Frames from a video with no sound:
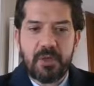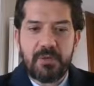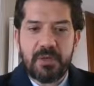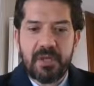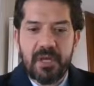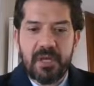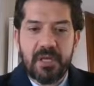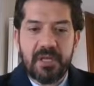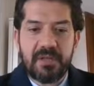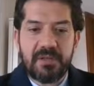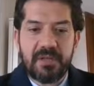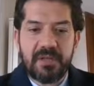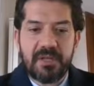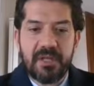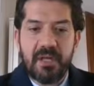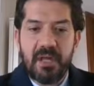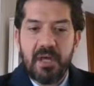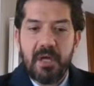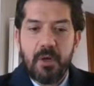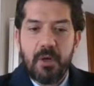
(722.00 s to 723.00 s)
bir
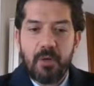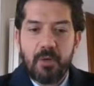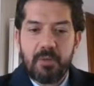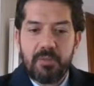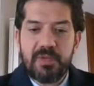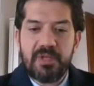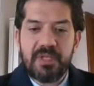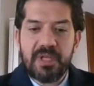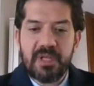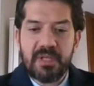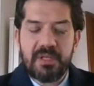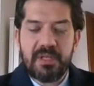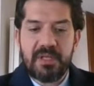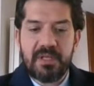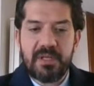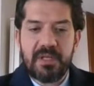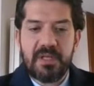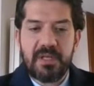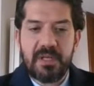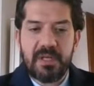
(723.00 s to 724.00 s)
karanti olmayacak
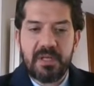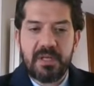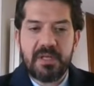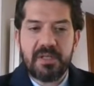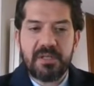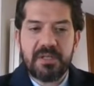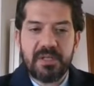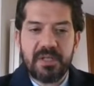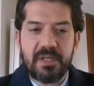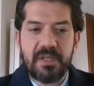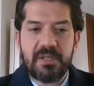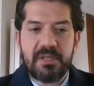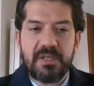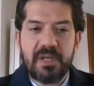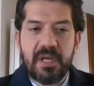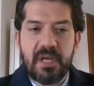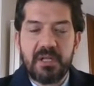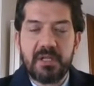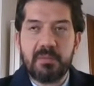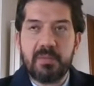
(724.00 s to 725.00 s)
dedi e, Sayın
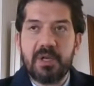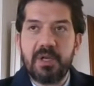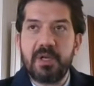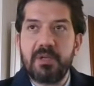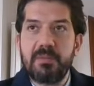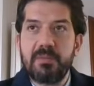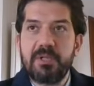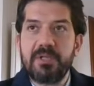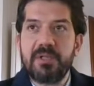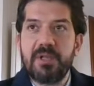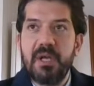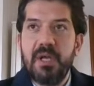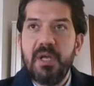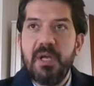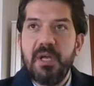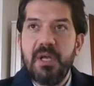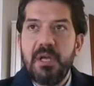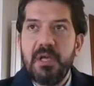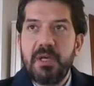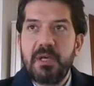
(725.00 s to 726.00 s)
Sağlık Bakanımız.
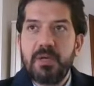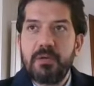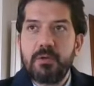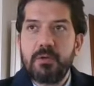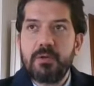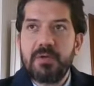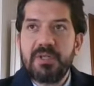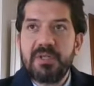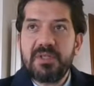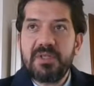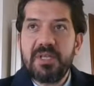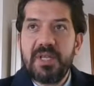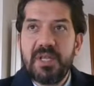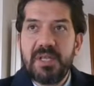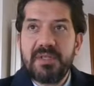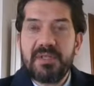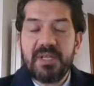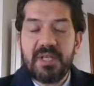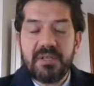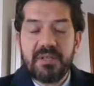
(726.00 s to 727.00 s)
E, dolayısıyla
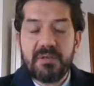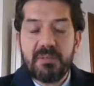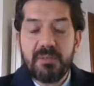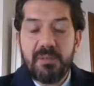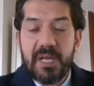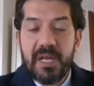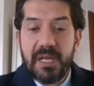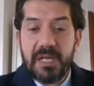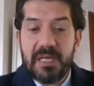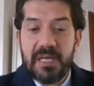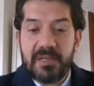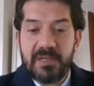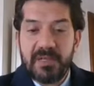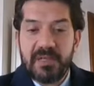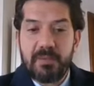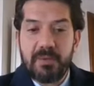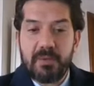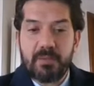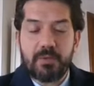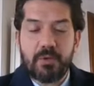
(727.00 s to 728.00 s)
insanların merak
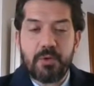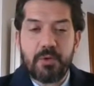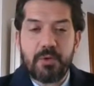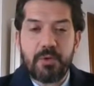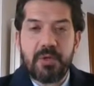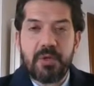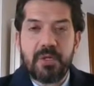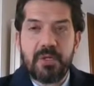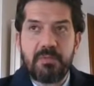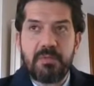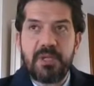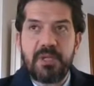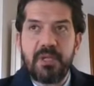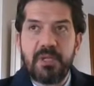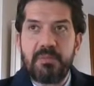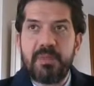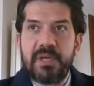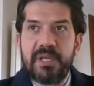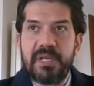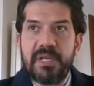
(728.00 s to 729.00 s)
ettiği bir pro, e, bir
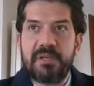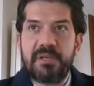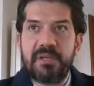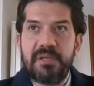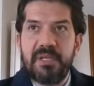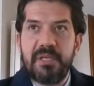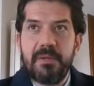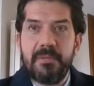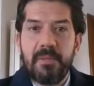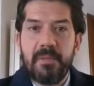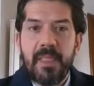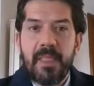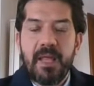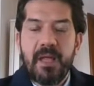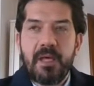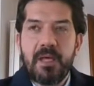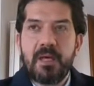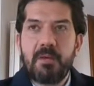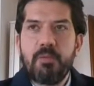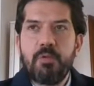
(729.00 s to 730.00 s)
paketti.
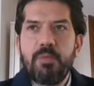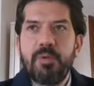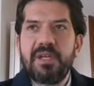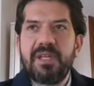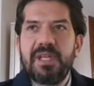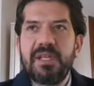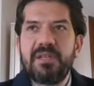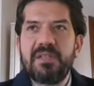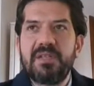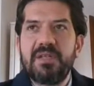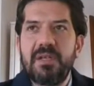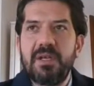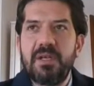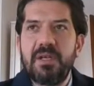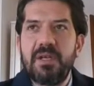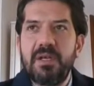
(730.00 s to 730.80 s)
E, bu paket e,